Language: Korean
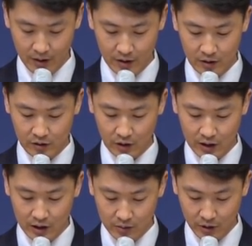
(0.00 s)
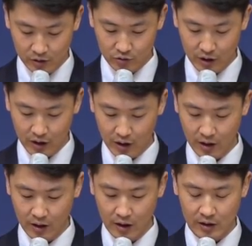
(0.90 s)
그래서 하나님께서
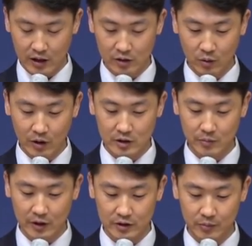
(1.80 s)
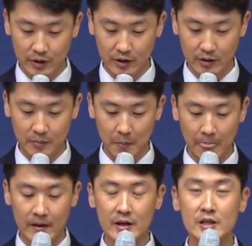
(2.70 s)
우리에게 약속하신 말씀이
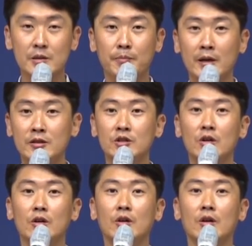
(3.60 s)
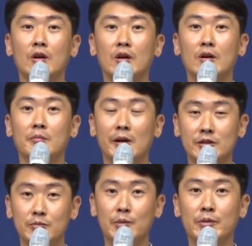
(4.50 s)
28절 아,
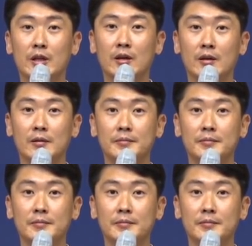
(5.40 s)
말씀입니다.